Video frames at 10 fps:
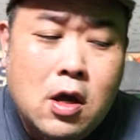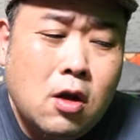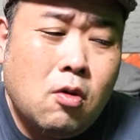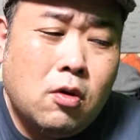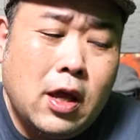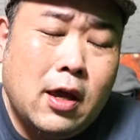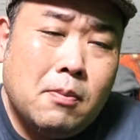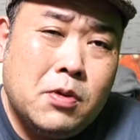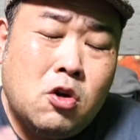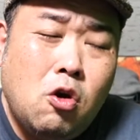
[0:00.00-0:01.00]
このね
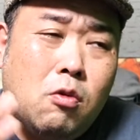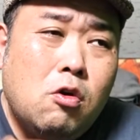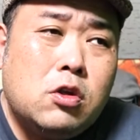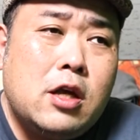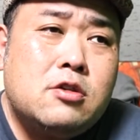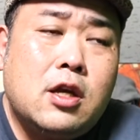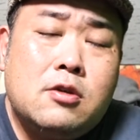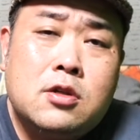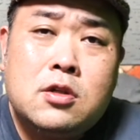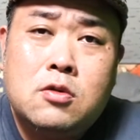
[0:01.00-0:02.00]

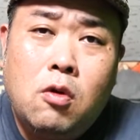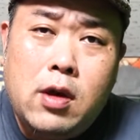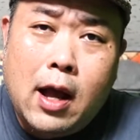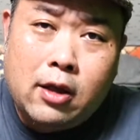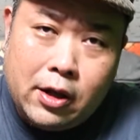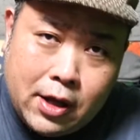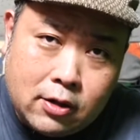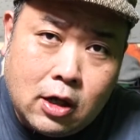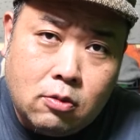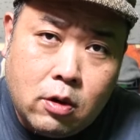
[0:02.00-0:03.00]
ビゴ・モーテンセン、すごい当たり
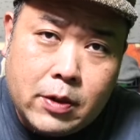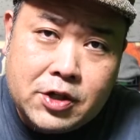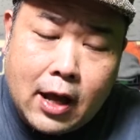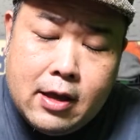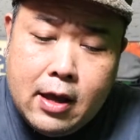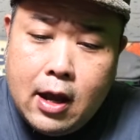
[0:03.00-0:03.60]
役だと思いました。